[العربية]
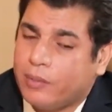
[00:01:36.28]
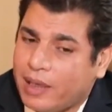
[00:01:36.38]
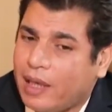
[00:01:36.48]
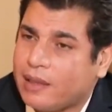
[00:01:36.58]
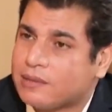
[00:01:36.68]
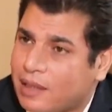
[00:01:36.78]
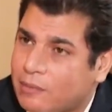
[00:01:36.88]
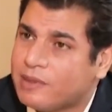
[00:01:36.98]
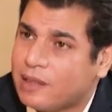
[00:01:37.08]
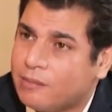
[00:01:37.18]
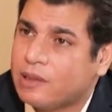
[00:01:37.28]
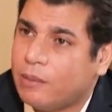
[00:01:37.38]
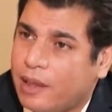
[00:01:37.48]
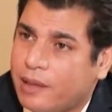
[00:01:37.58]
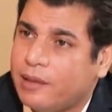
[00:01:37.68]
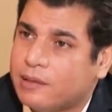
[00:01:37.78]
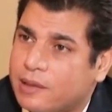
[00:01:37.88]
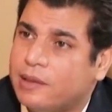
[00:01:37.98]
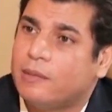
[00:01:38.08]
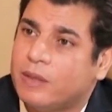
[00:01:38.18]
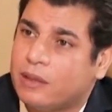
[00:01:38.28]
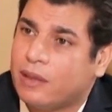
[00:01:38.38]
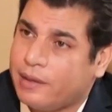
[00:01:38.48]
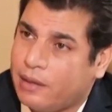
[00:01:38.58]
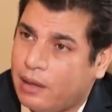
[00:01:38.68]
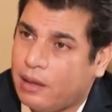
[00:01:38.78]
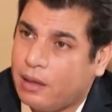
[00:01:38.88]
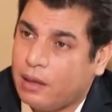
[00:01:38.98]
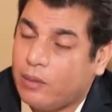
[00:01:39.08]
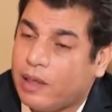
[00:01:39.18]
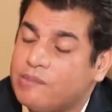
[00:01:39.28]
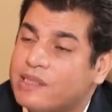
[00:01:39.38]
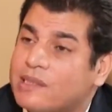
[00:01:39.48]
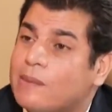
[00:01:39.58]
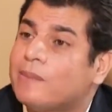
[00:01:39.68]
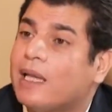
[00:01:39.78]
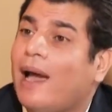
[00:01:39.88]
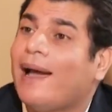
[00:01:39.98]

بالعكس انا بستمتع مع الناس اللي هن من الراي الاخر وانا بستمتع